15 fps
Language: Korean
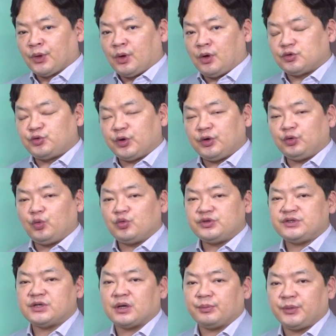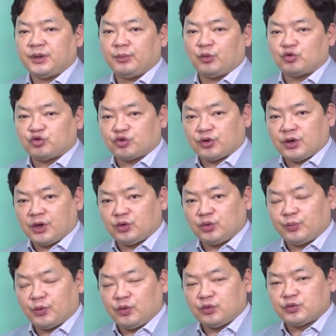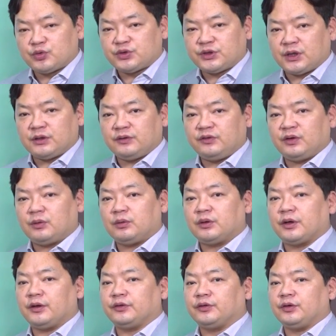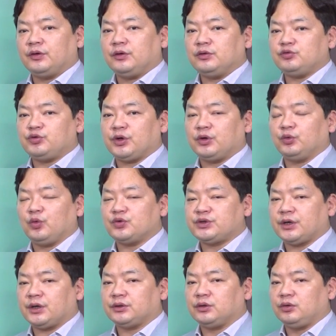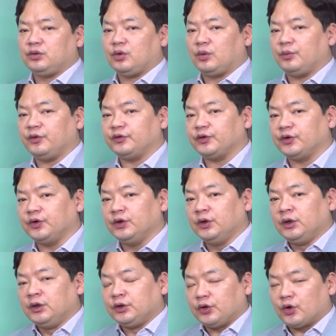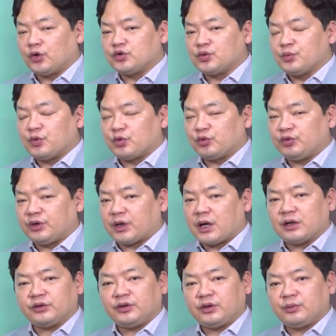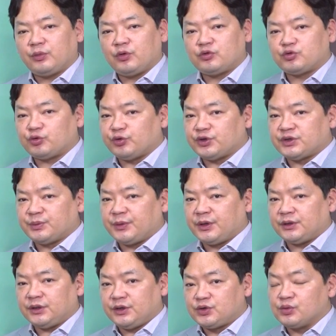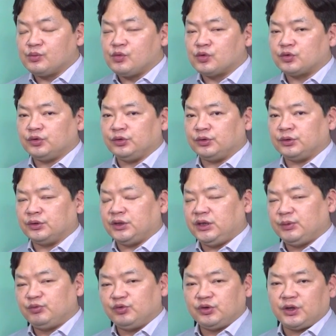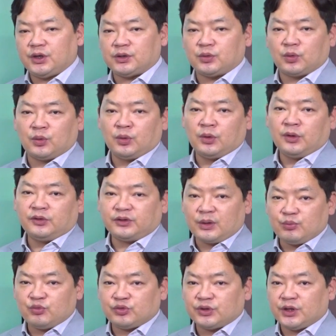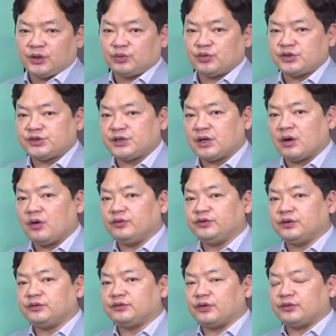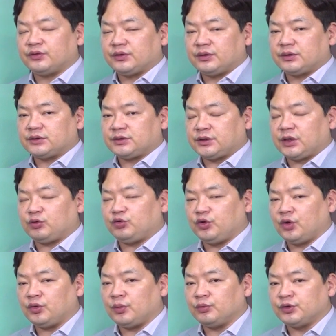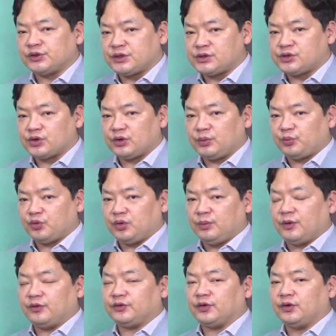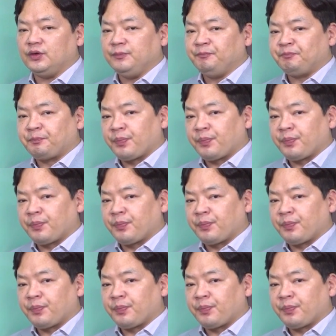어, 최근 통신 장비 뭐 주가도 별로 좋지 않은 상황에서 최근 호재가 들려오면서 여러 종목군들이 강세를 보여주고 있지만 이 종목은 2분기에도 3분기에도 시장 컨센서스를 크게 뛰어넘는 실적을 보이면서